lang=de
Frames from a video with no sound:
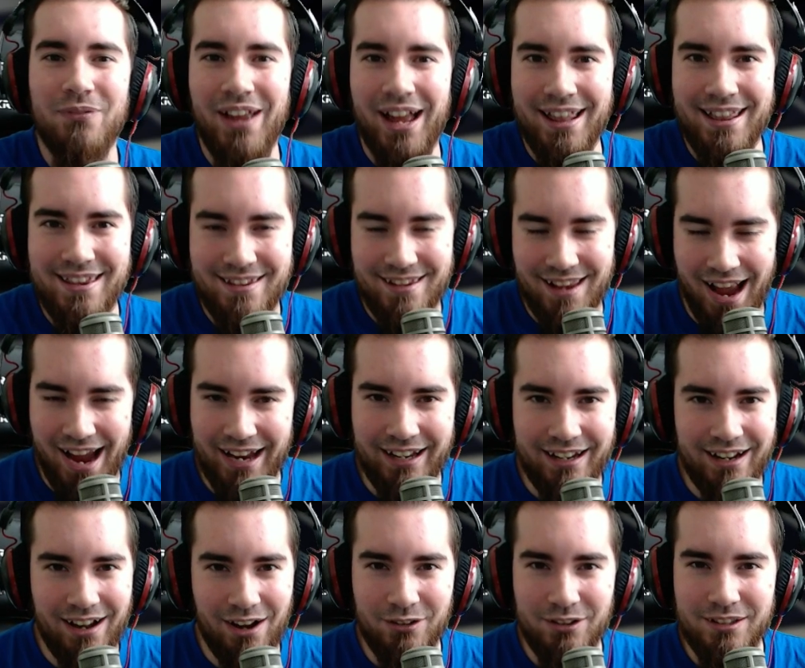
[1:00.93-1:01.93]
dann sein
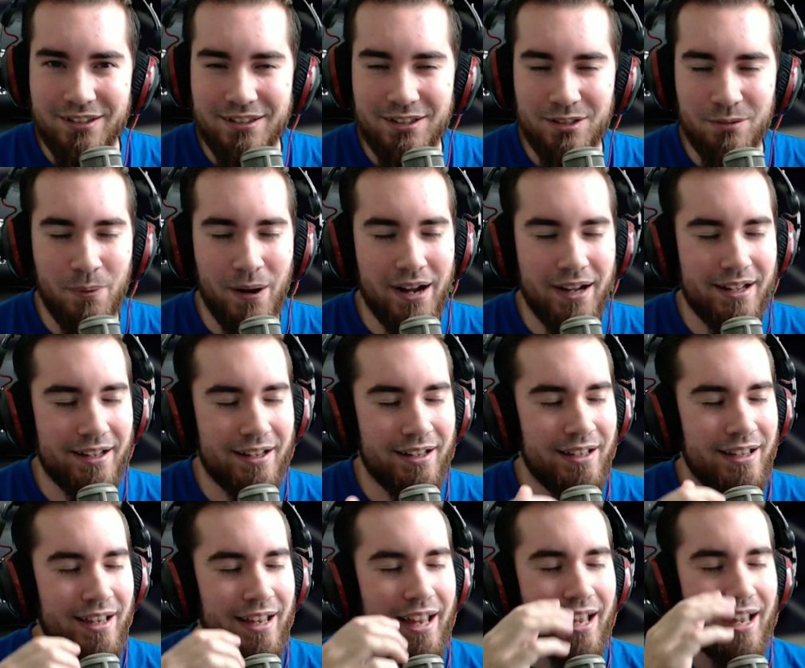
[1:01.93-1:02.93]
auszupacken.
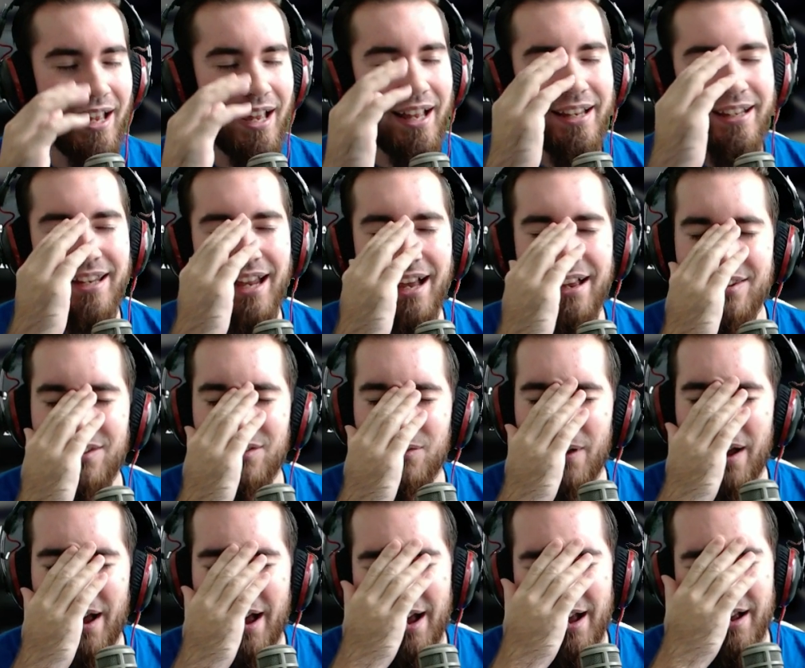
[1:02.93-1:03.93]
Das
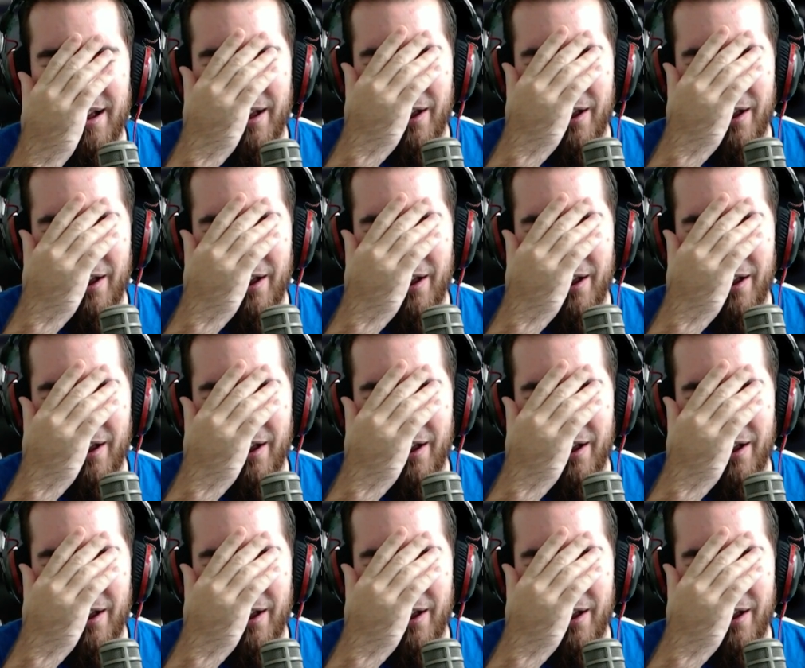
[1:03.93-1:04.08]
war